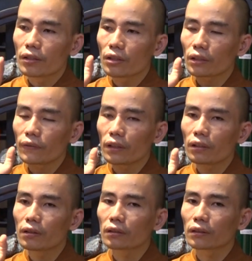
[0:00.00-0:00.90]
Nhưng ta phải
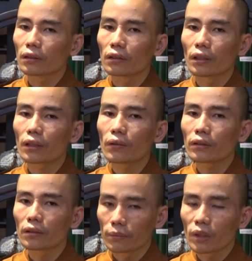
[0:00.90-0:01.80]
nương tựa cái
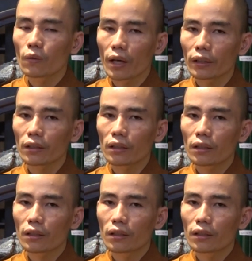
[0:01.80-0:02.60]
đối tượng bên ngoài kia,